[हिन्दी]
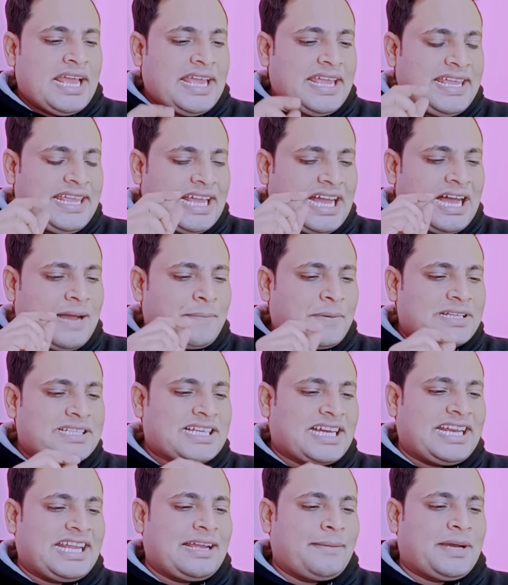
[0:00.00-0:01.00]
यहां पर
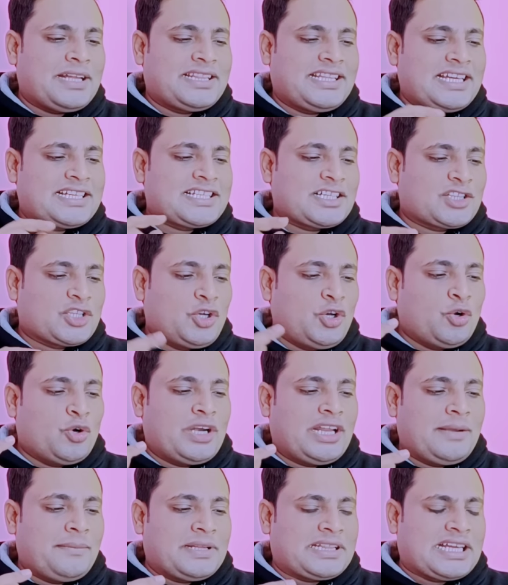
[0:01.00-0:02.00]
जाने के बाद देख सकते हो
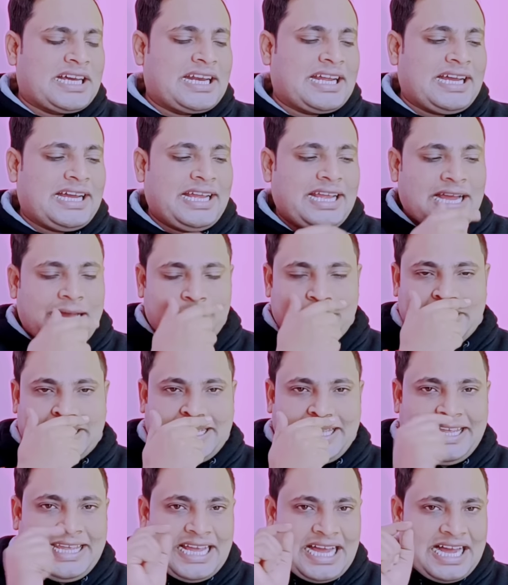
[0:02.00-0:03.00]
लोडिंग बता रहा है अब
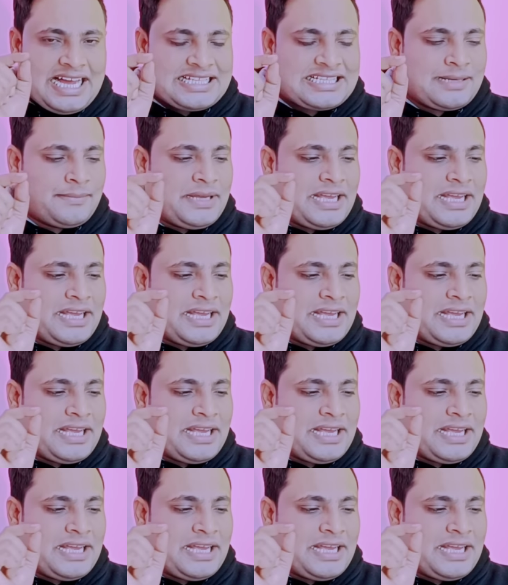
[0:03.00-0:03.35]
देखिए यहां